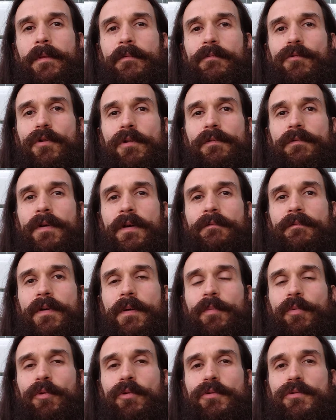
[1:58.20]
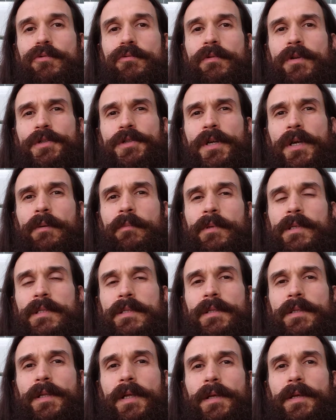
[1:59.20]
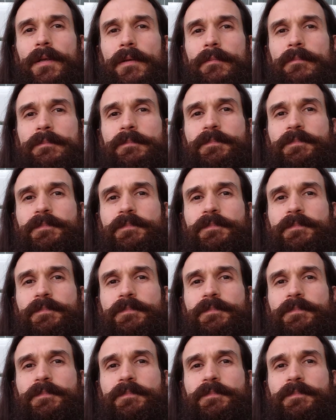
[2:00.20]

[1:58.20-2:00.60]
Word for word: вот вам вопрос, уважаемые знатоки.